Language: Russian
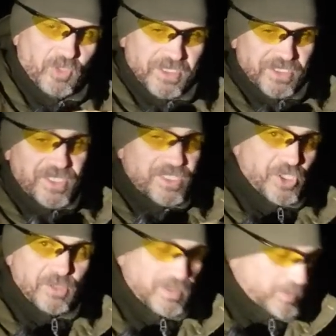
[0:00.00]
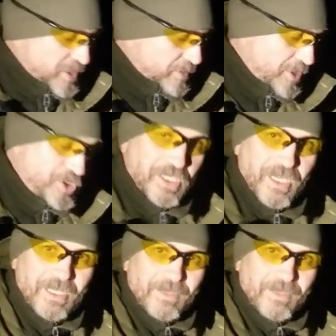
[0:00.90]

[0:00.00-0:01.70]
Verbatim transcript: она ничем не подсвечена,